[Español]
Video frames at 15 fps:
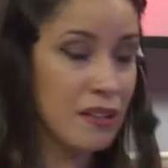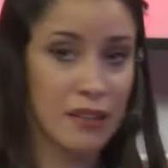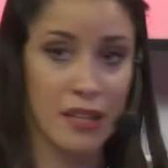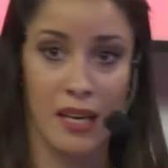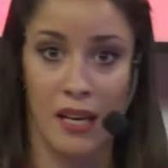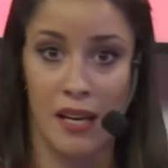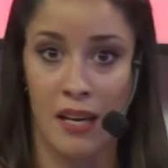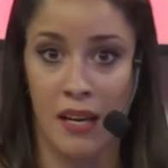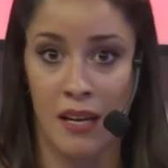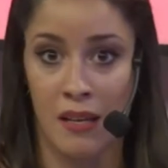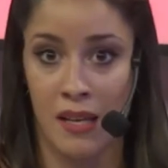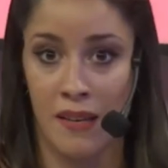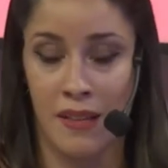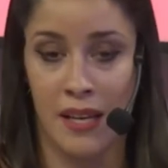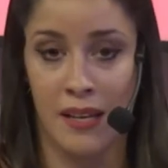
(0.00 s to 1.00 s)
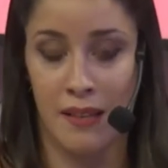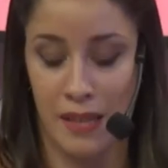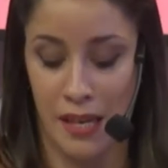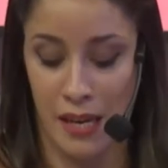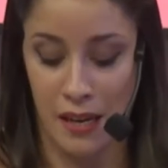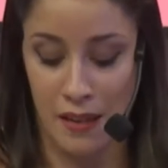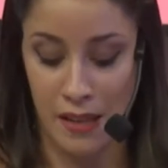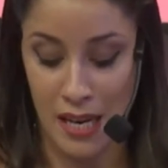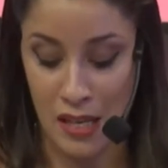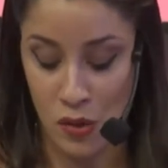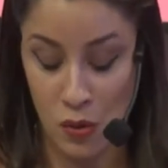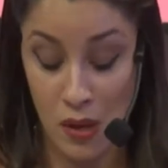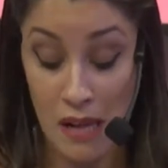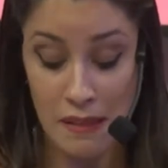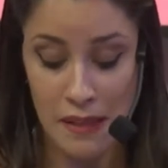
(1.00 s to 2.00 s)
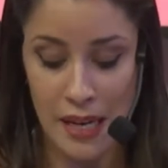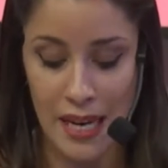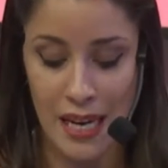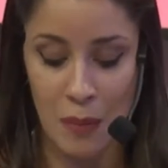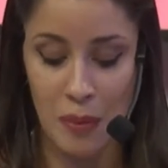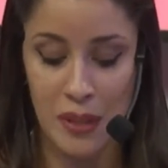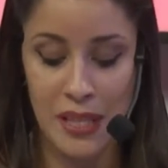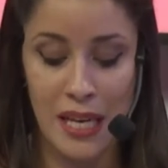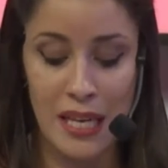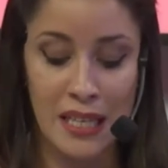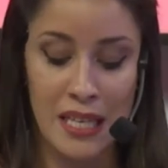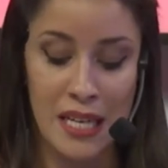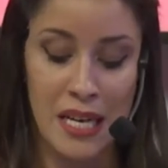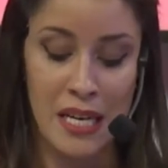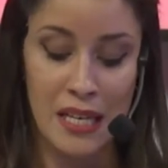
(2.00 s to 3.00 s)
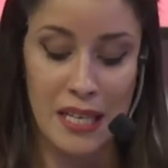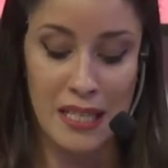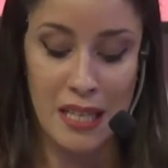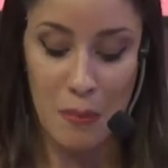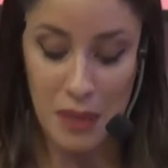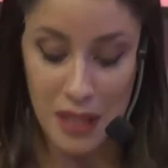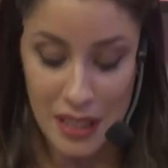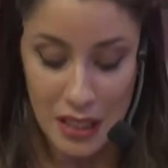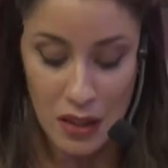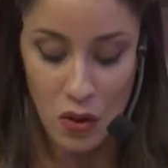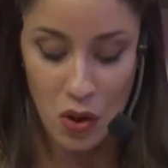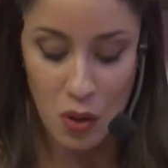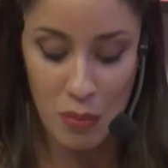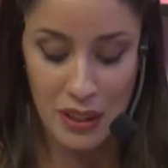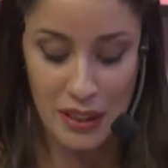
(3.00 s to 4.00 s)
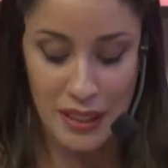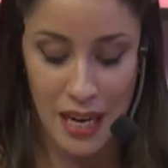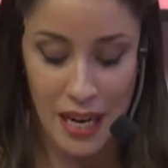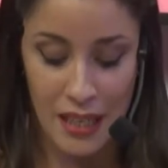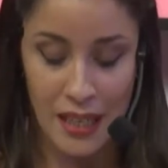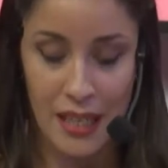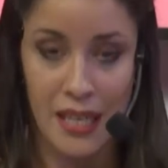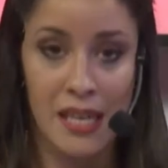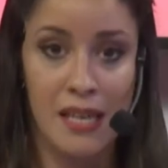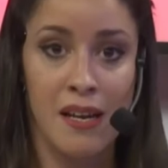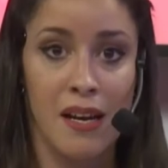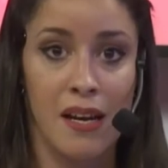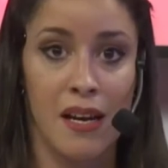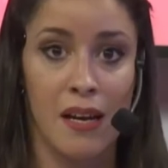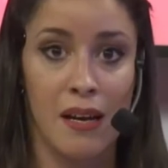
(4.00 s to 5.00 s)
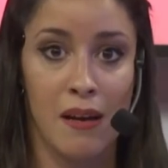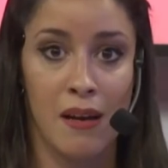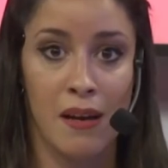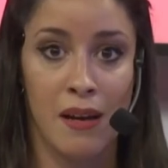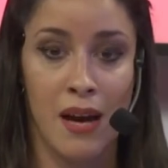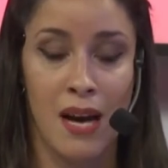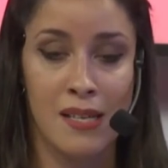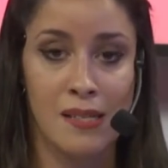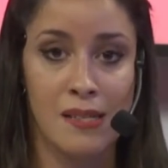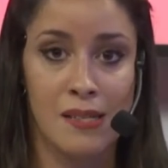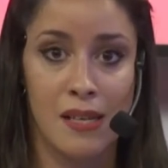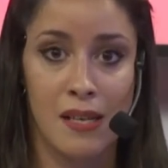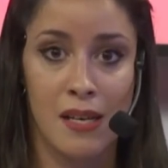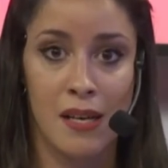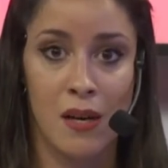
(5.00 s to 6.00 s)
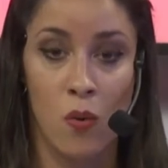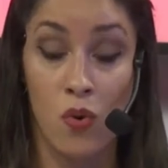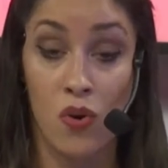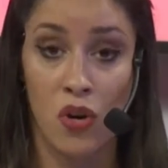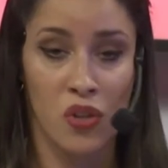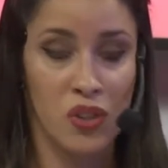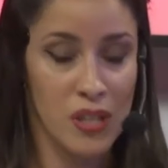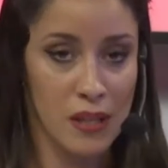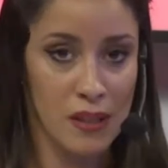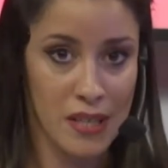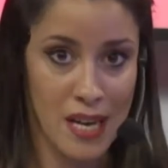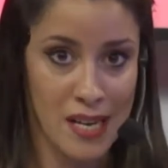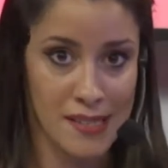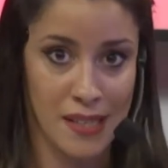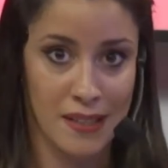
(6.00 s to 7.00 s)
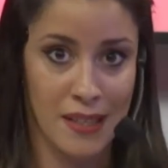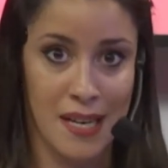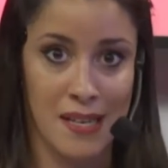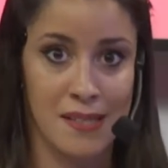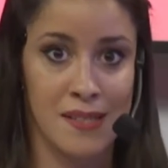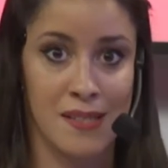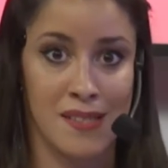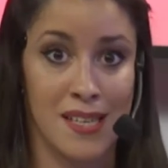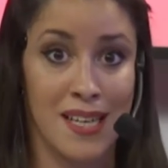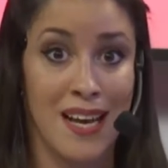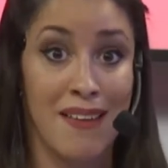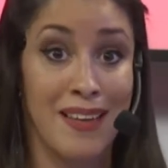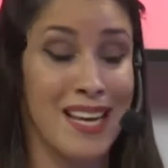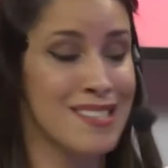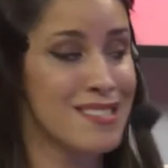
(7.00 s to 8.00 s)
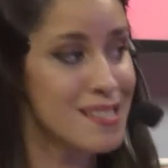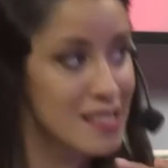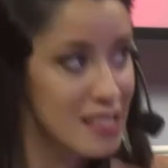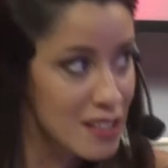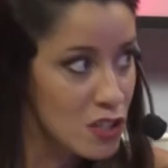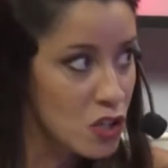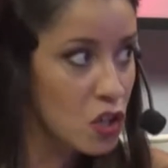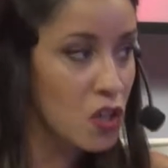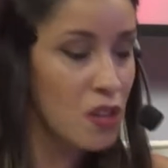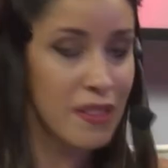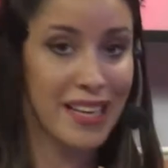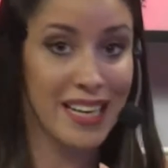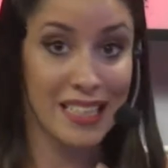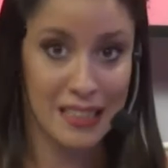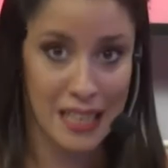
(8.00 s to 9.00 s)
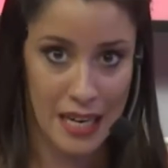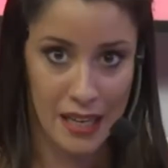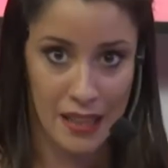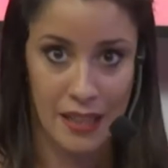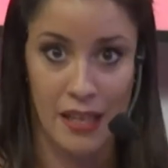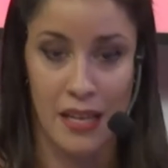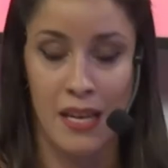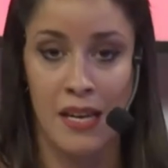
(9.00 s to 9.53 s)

de, la ciudad, de la capital, y también quiero comentar que eh, hace unos 10 días atrás, cerca de las 5 de la tarde,